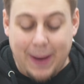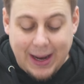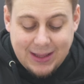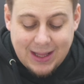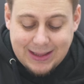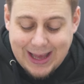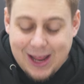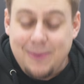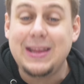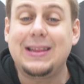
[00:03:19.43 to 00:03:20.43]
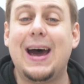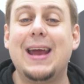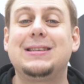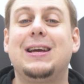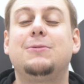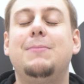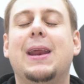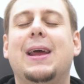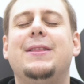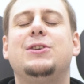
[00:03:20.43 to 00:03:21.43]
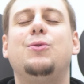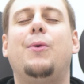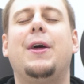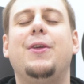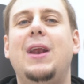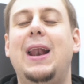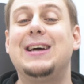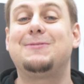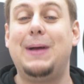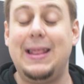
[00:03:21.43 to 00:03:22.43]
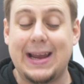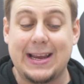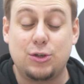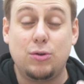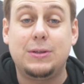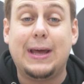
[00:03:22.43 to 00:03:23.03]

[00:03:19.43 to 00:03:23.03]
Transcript: para intentar evitar esas marcas de sudoración en la espalda que son